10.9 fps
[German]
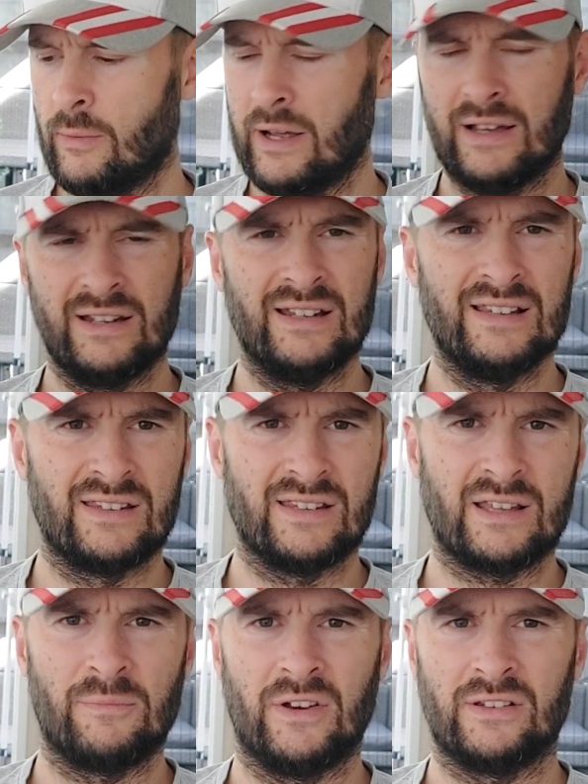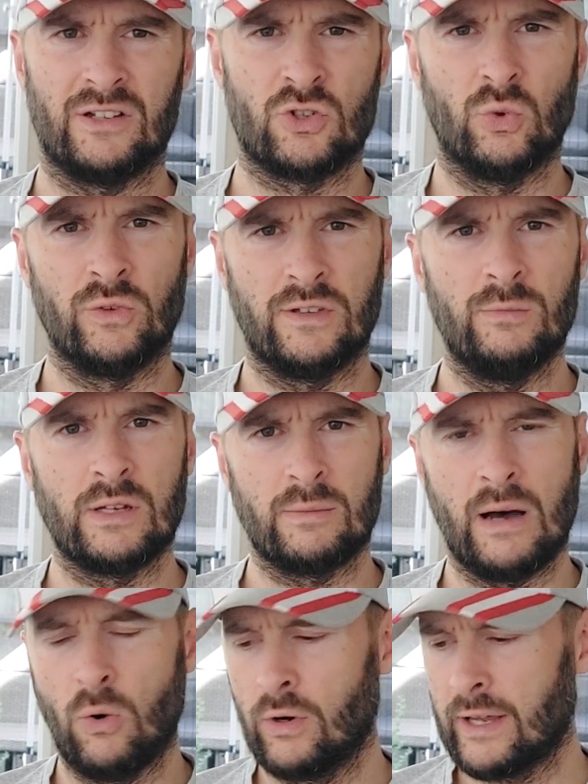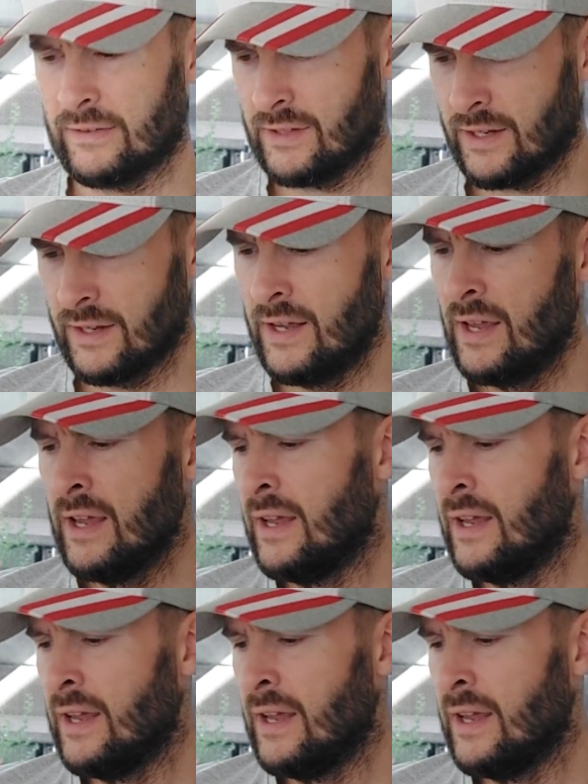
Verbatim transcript: aber insgesamt war es dann schon ziemlich mau gestern.